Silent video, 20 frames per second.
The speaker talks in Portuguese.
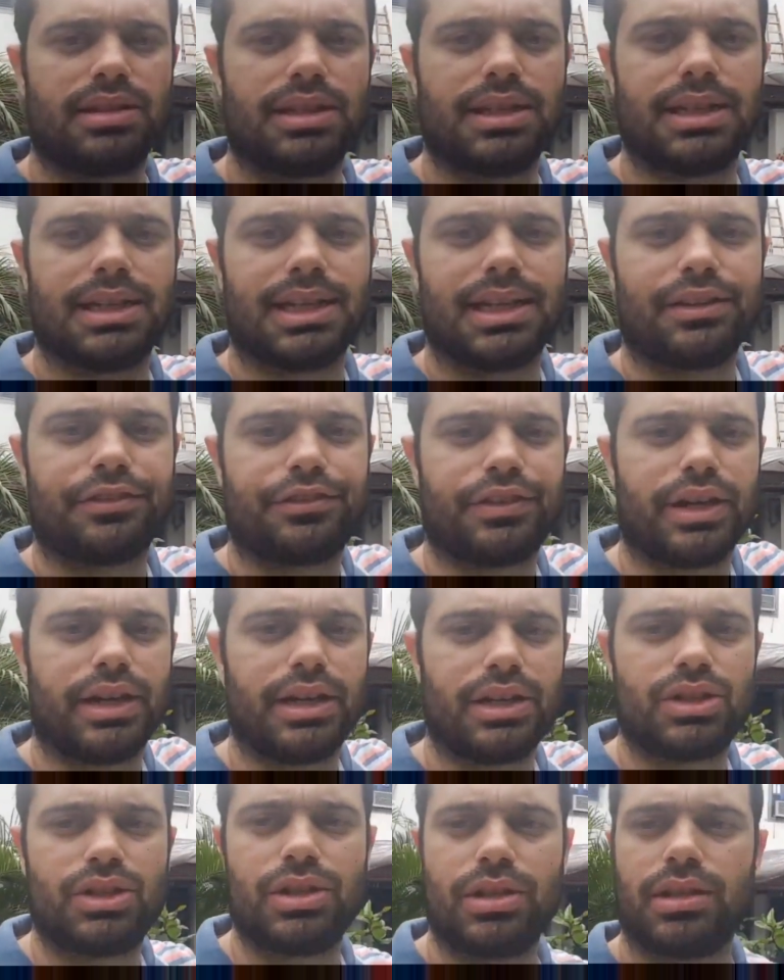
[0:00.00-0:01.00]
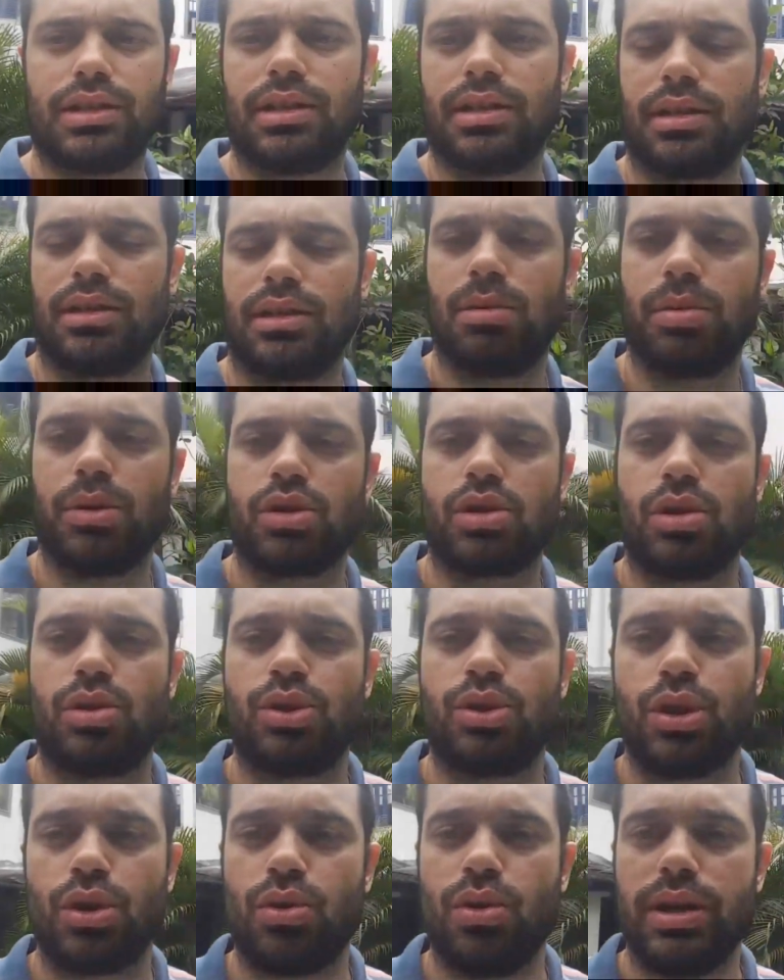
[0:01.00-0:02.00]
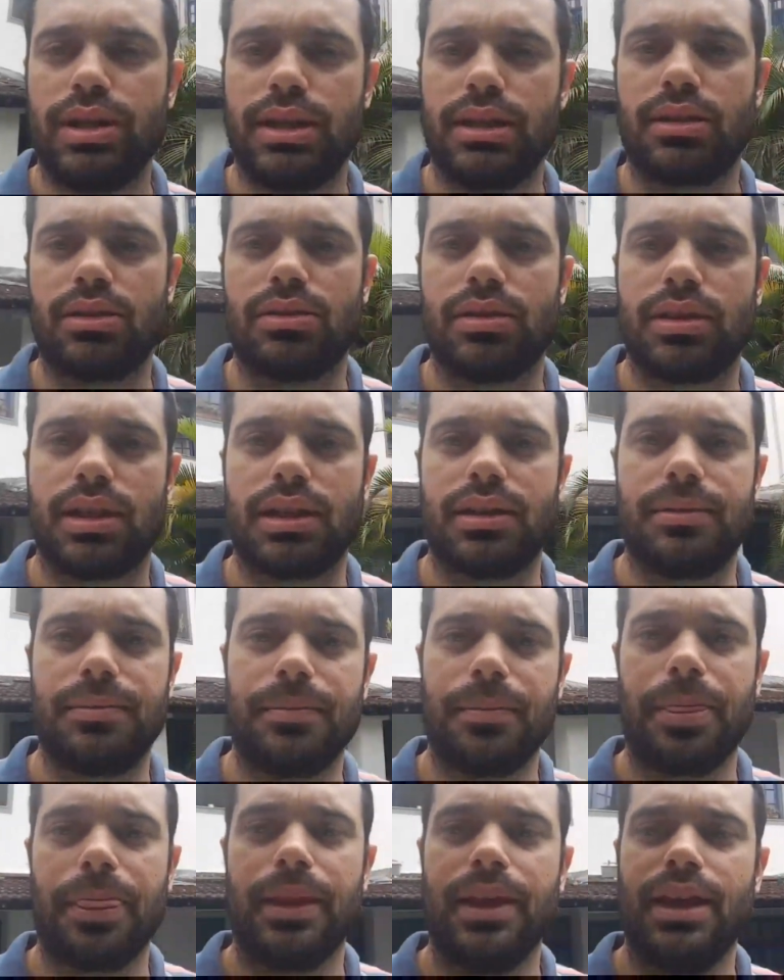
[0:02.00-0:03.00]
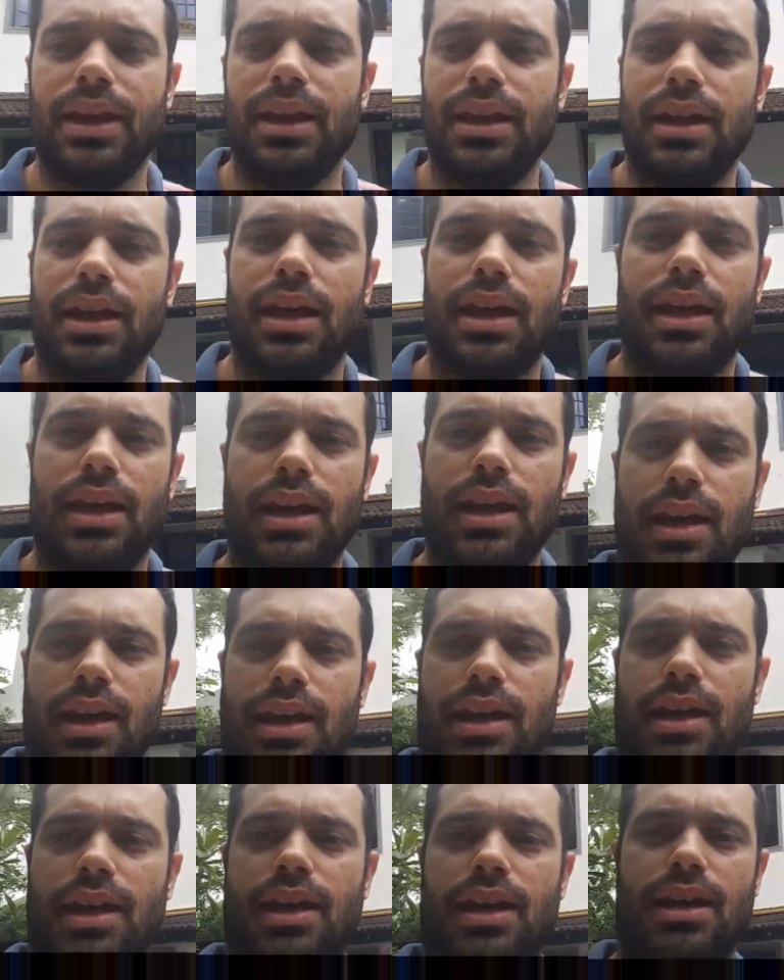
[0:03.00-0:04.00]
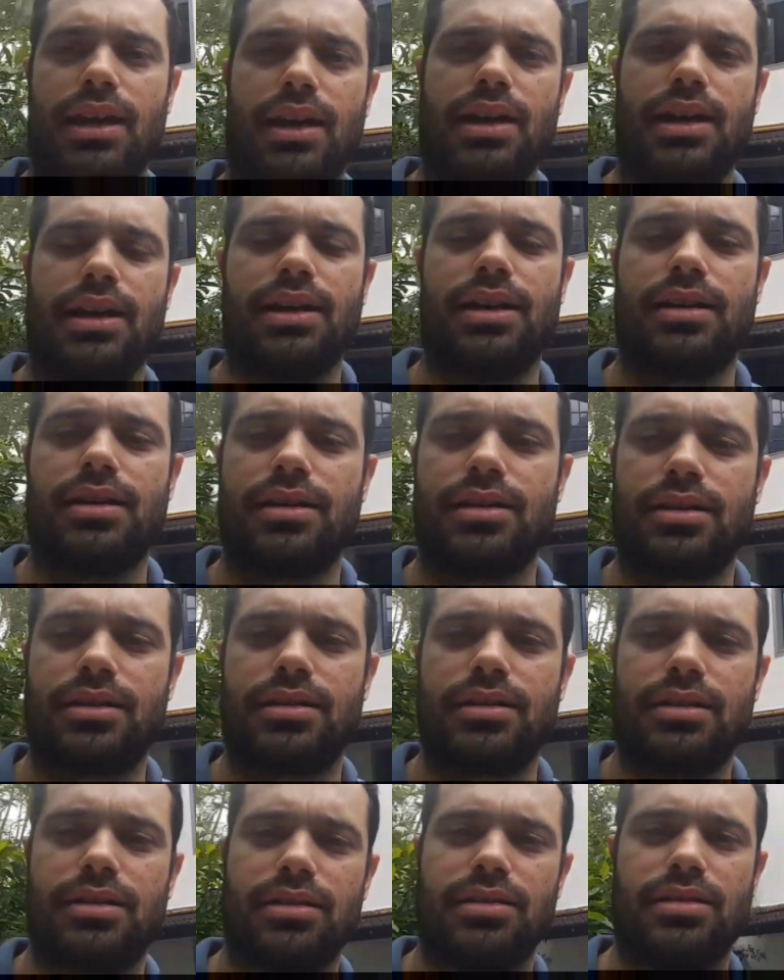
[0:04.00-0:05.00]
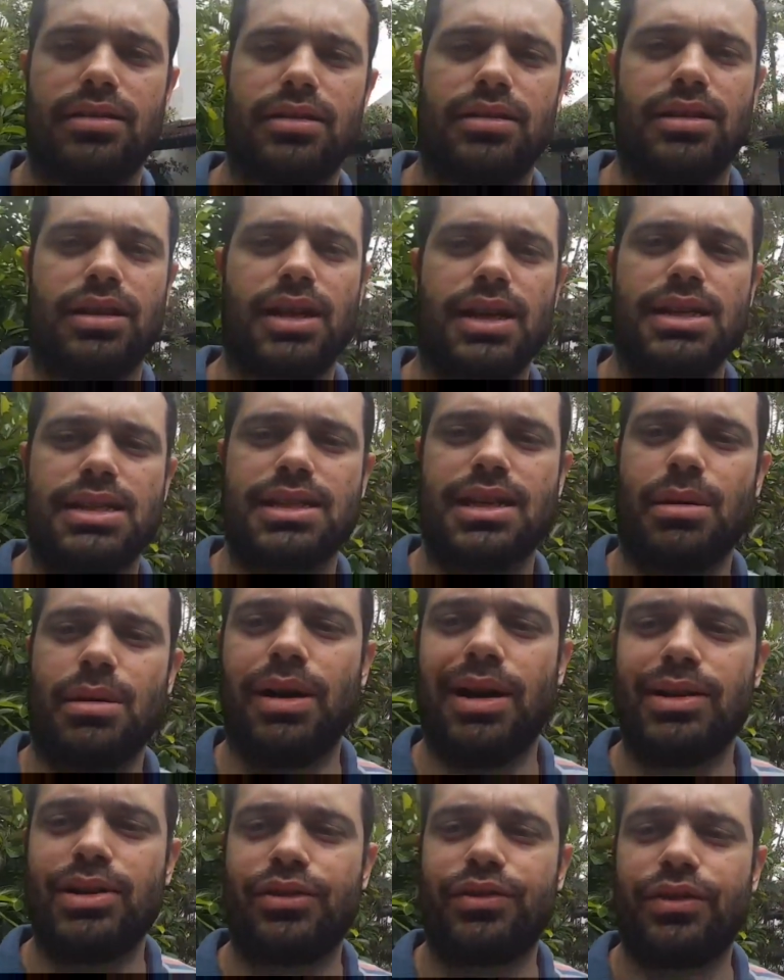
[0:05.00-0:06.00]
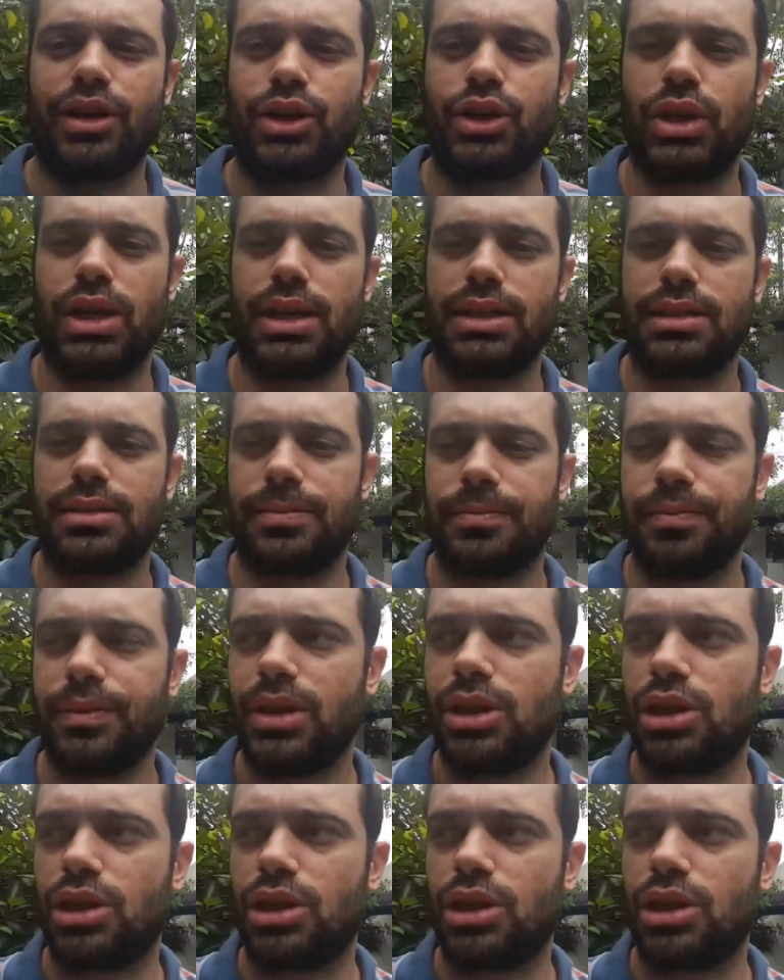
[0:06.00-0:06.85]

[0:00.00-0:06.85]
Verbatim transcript: E lá na frente, o pessoal não chegou ainda não, tá? É... Esse trabalho de fachada,